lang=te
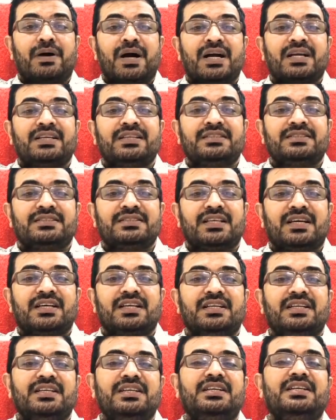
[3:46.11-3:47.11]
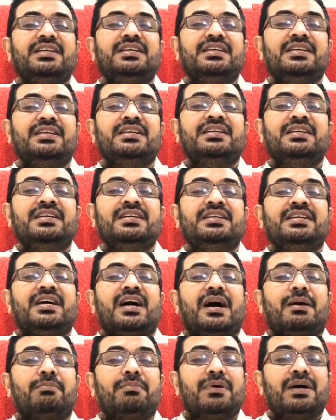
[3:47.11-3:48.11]
పాకిస్తాన్ నుండి
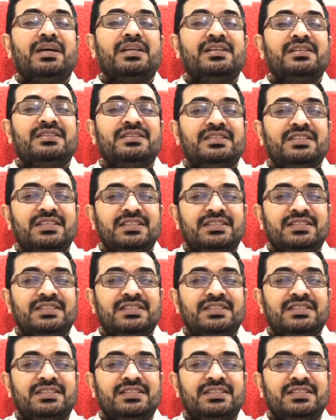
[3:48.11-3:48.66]
అమ్మాయిలు